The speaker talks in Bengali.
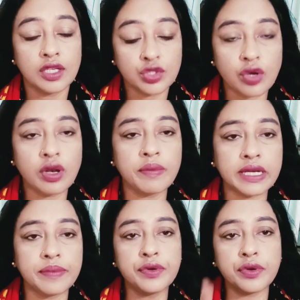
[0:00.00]
যখন আমি
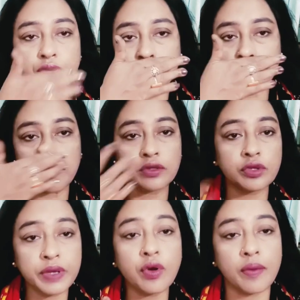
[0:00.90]
একটা ভিডিও করব তখন তো
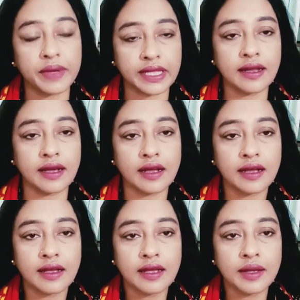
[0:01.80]
ভিউ হবে তাই না
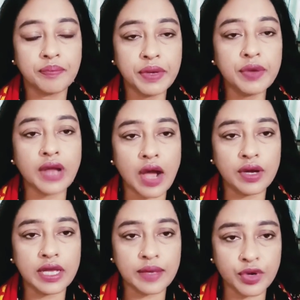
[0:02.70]
ভিউ না
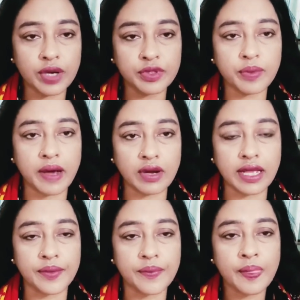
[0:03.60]
হলে কি মনের ভিতর ভালো
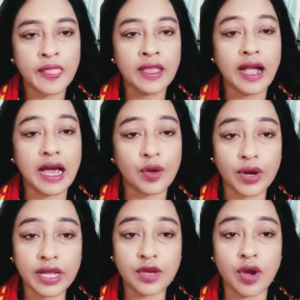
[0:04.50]
লাগে আর
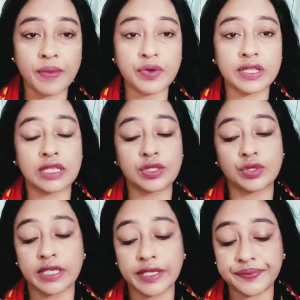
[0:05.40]
অনেকে কমেন্ট করে যাচ্ছ যে